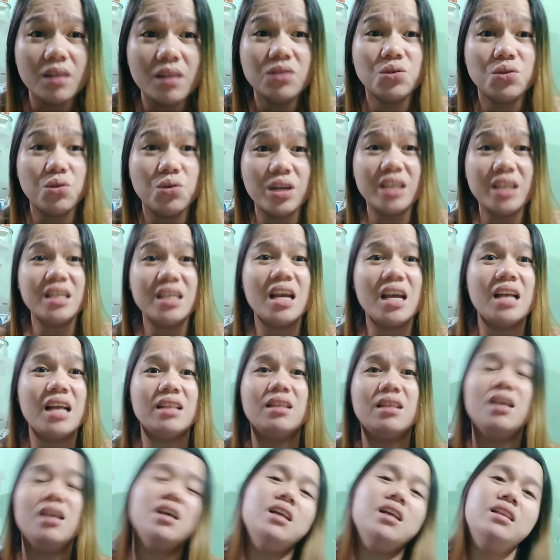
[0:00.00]
So, ganyan.
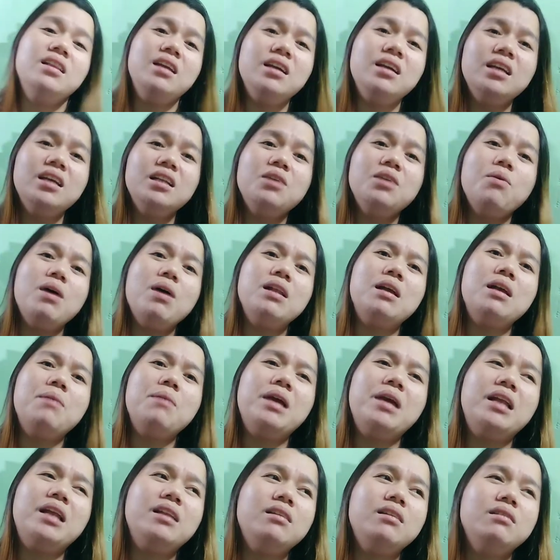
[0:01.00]
Ang ginawa
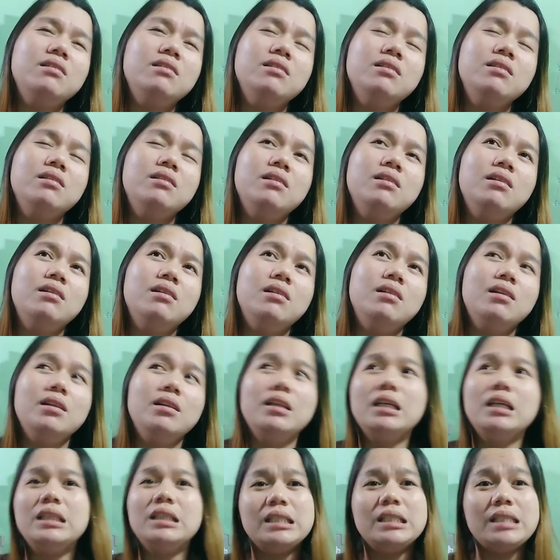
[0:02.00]
namin,
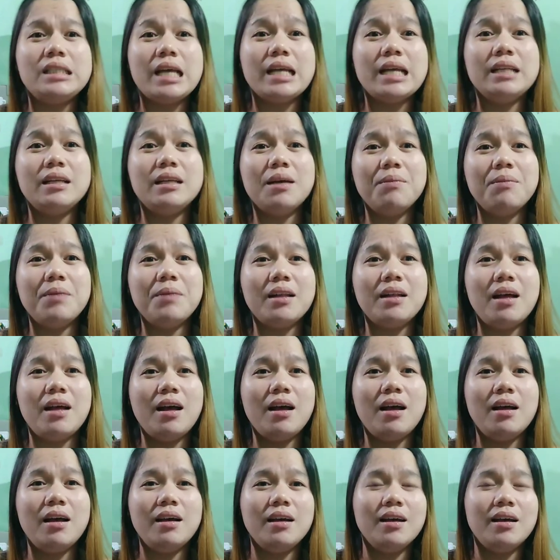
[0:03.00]
nag-decide kami
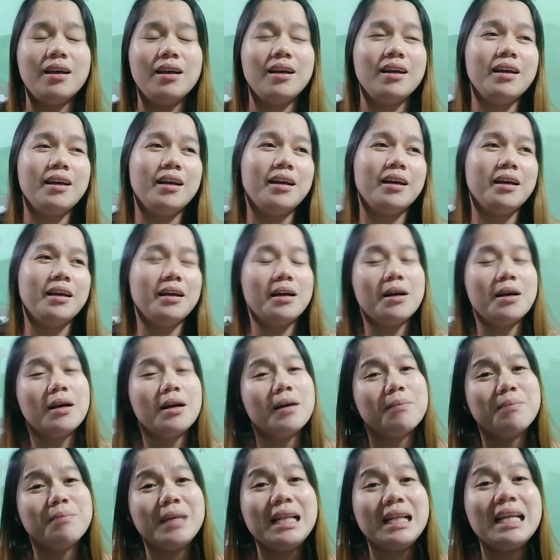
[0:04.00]
na
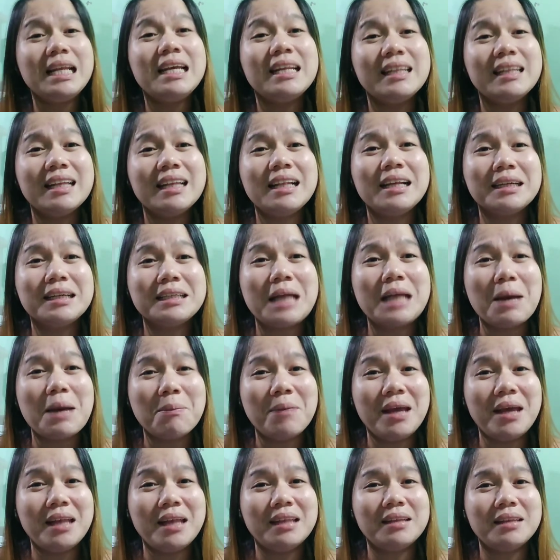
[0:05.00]
bilhin na lang
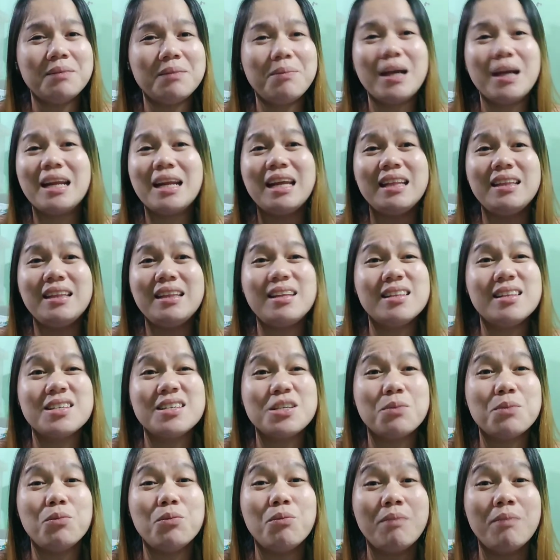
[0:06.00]
namin para hindi na
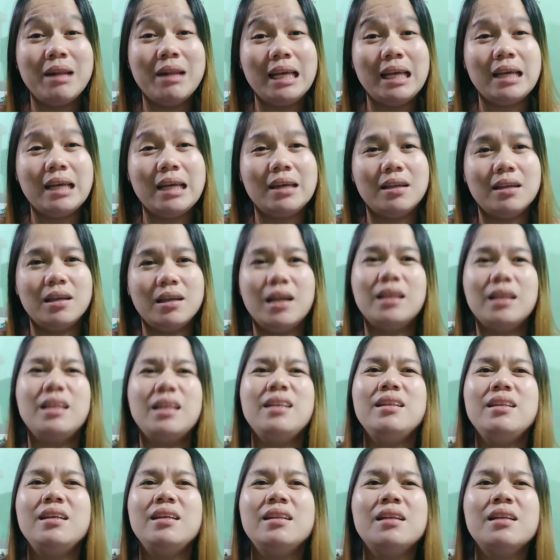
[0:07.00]
siya bumalik at
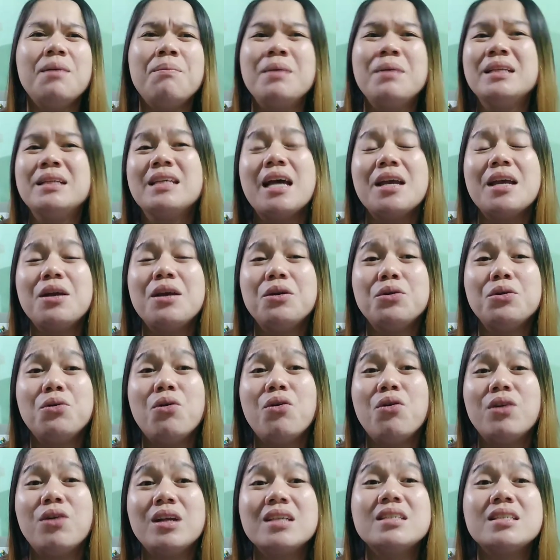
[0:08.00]
hindi na masayang yung
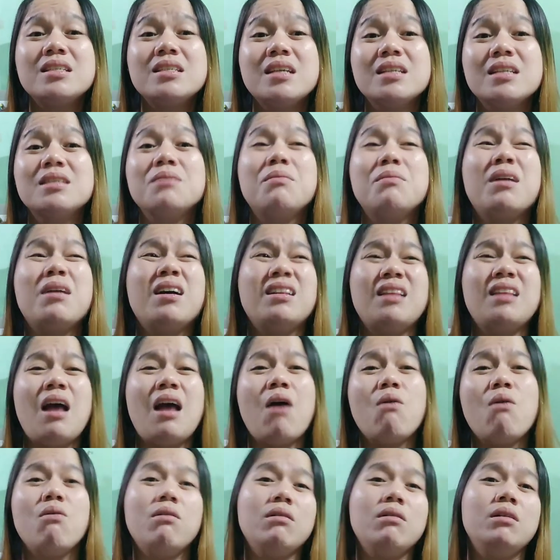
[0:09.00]
oras niya sa mga
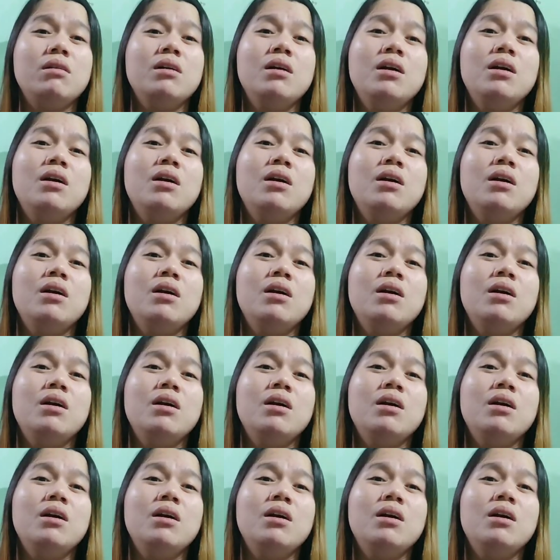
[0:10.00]
taong